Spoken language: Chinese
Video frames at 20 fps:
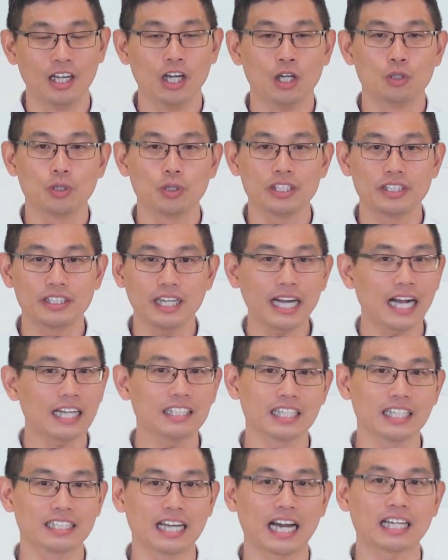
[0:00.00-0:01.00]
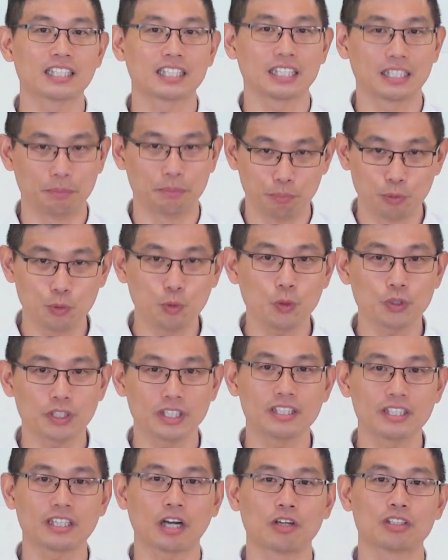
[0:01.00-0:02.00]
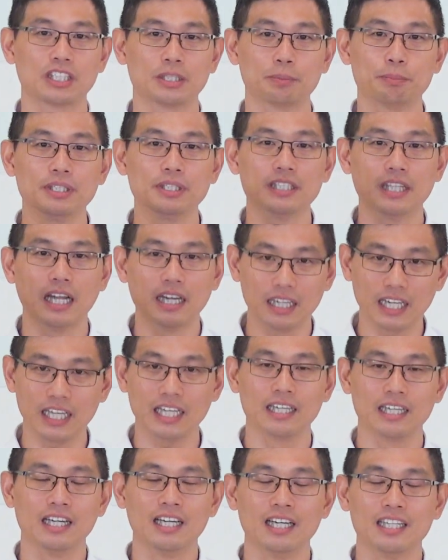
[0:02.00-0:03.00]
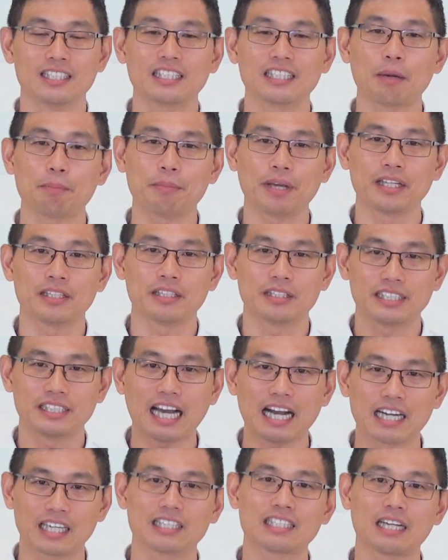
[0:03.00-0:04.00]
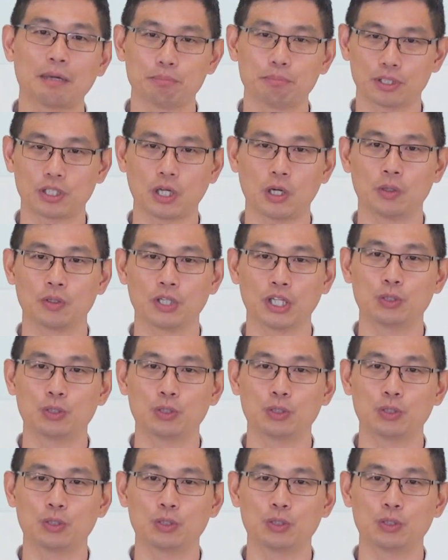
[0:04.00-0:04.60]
所以健康检查只不过是找疾病能力上面价格上不同，